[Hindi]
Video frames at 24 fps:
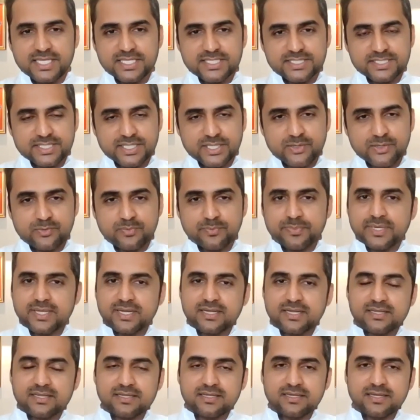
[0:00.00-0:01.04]
इसके
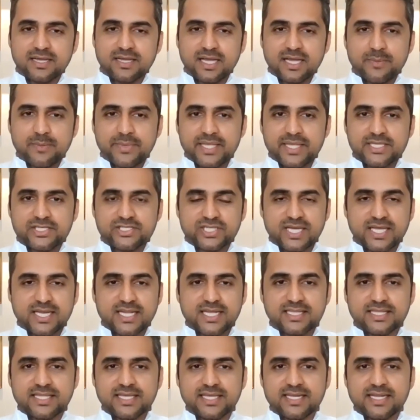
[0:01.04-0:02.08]
ऊपर हमें
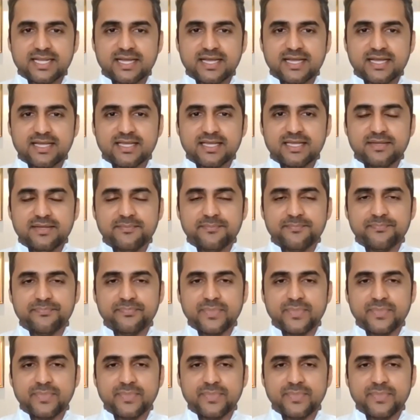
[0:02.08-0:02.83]
इशारा दे रहा है